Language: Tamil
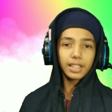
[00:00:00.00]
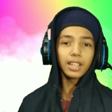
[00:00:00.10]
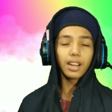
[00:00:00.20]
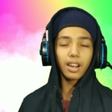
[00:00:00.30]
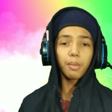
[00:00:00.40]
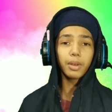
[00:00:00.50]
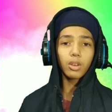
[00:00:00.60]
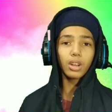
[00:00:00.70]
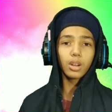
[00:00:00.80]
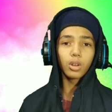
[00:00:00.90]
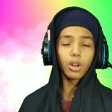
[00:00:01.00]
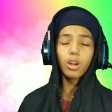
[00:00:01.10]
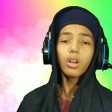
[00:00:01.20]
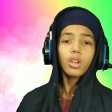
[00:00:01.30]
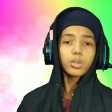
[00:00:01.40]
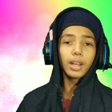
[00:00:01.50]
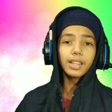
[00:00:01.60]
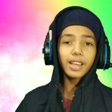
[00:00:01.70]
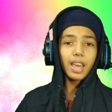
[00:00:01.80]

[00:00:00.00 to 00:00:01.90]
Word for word: சிக்ஸ் ஹண்ட்ரட் எம்பிக்குள்ள இருக்கும் ஸோ அந்த